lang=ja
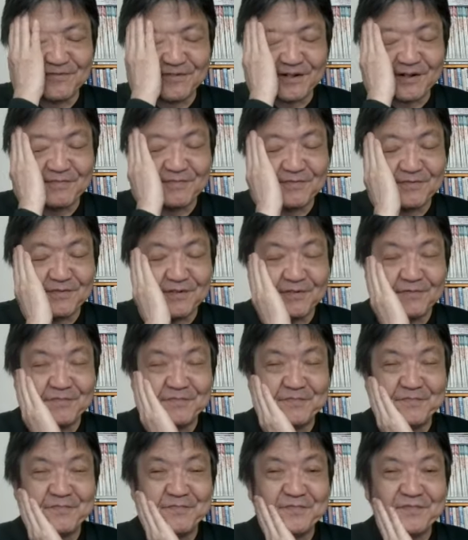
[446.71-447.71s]
トランプも。
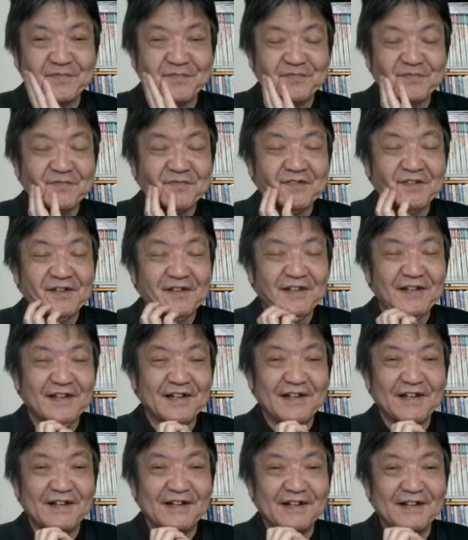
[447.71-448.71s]

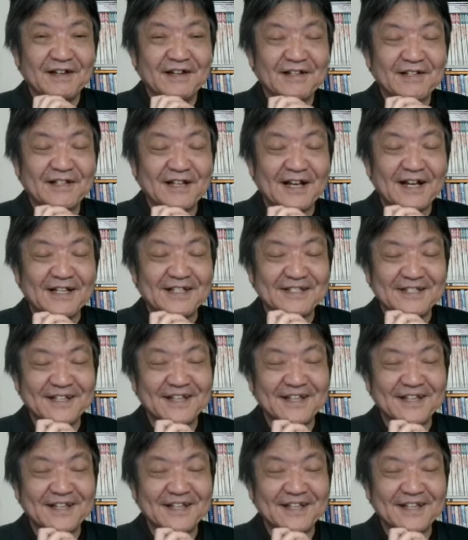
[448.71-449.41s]
えー、